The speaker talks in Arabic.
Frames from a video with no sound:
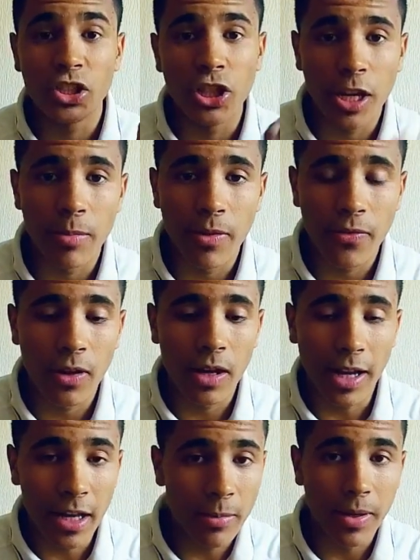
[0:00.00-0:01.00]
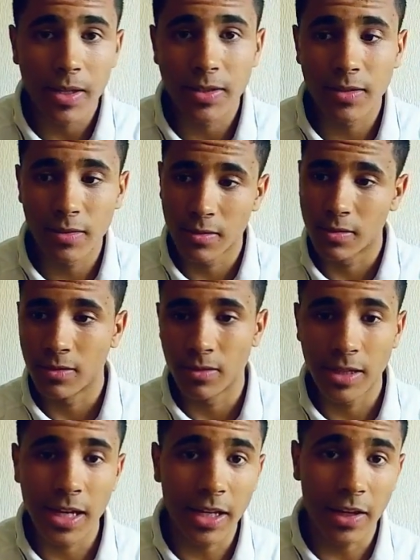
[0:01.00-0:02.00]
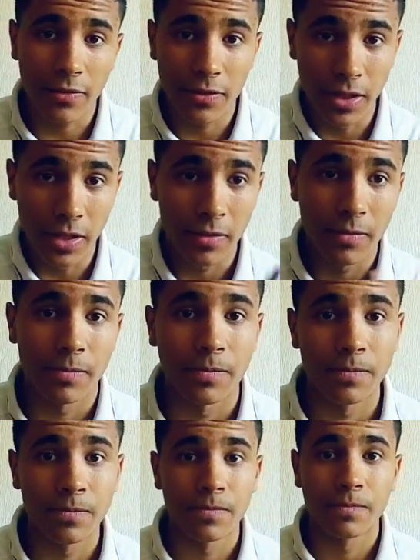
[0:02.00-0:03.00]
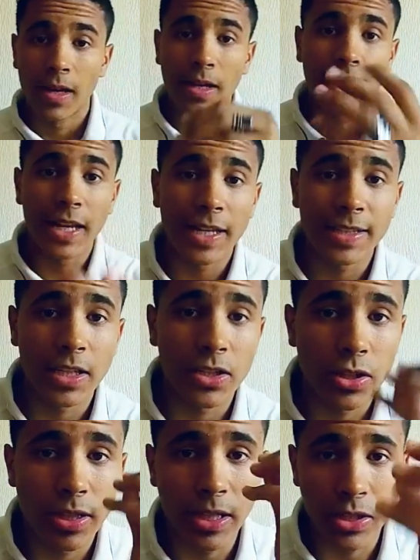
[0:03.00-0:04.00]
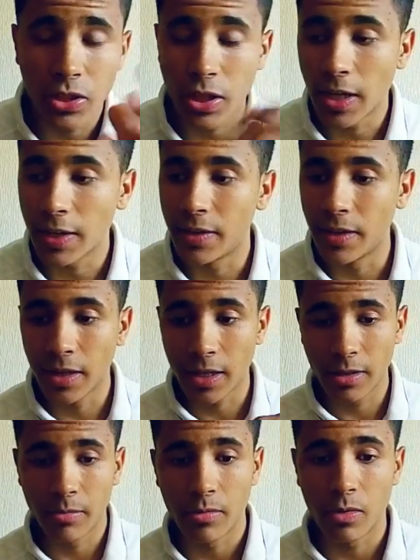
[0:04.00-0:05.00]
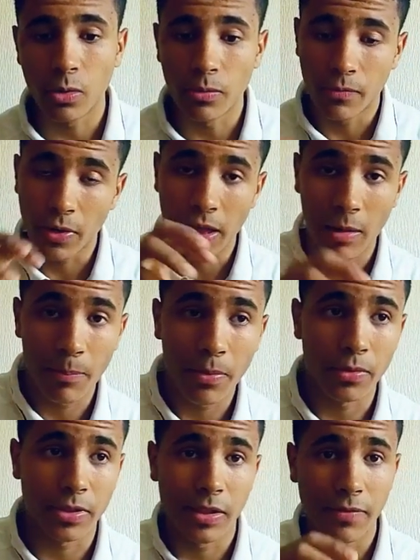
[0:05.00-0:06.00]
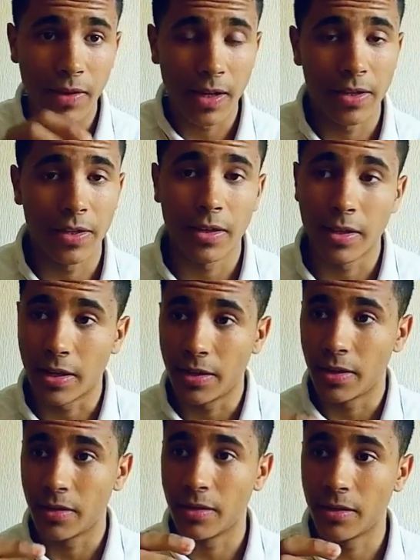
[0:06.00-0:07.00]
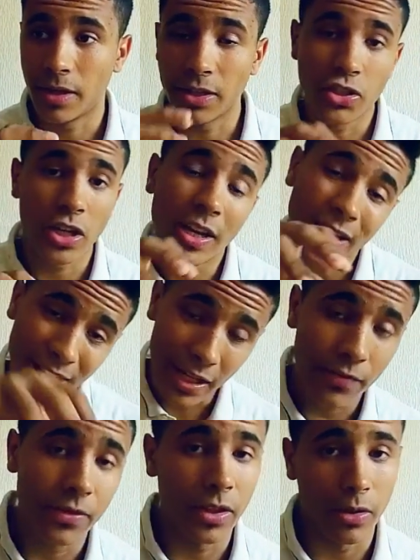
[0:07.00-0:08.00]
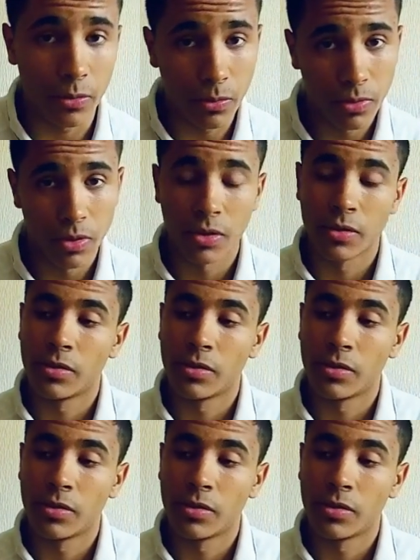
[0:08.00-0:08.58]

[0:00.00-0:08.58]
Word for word: وعندي تجربه في اللعيبات آه، اللي كنعرف ندير الا احتاجيتي شي حد يخدم لكم في واحد البوست الفلاني يعني حيت انا كنعرف نديرو